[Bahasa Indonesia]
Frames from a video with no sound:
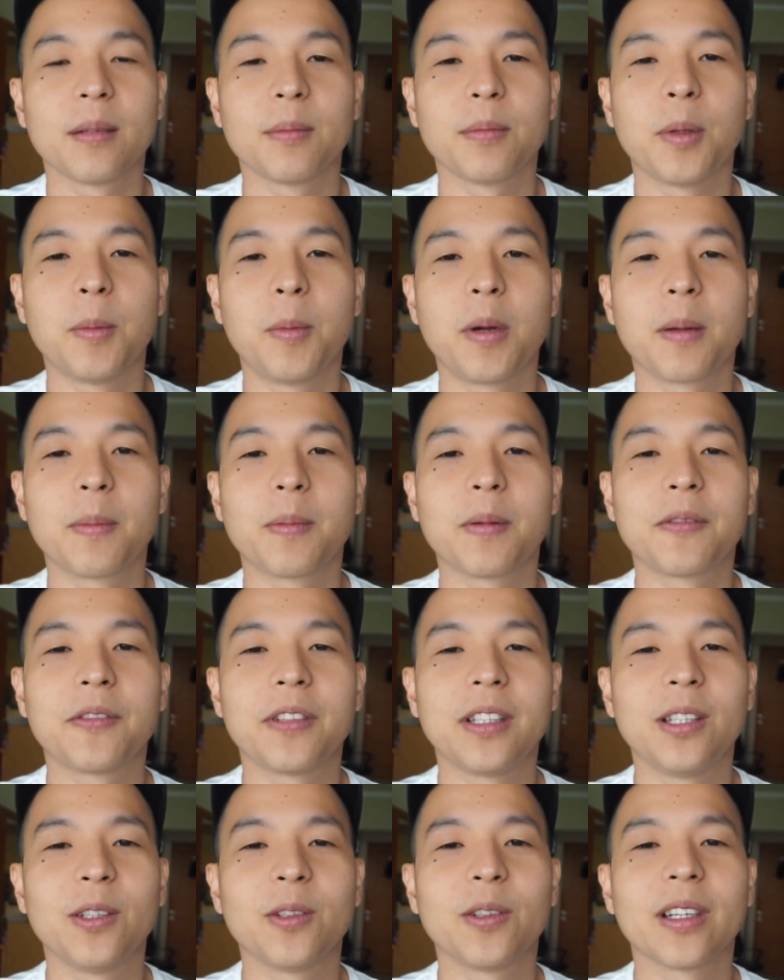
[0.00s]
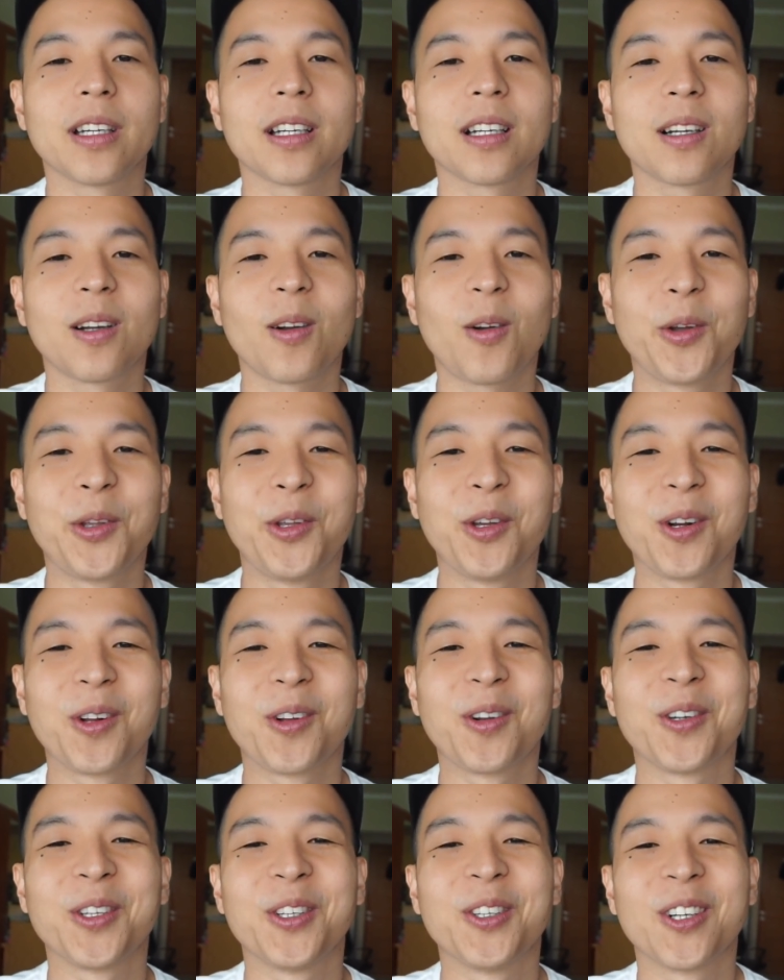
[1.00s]
beberapa video yang
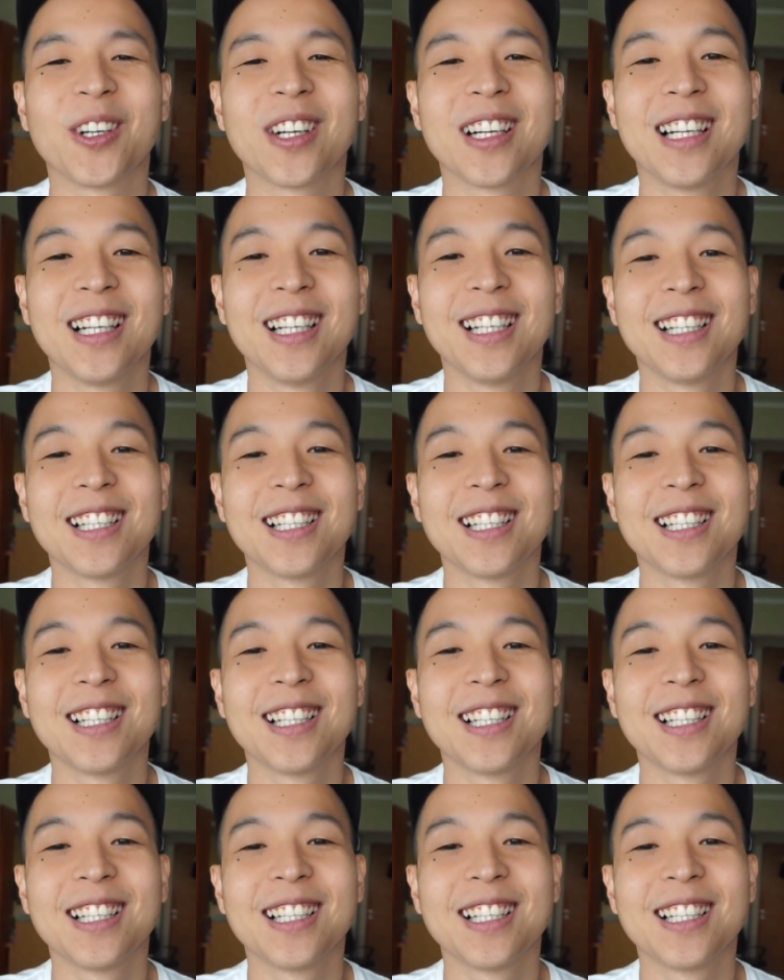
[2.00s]
konyol-konyol.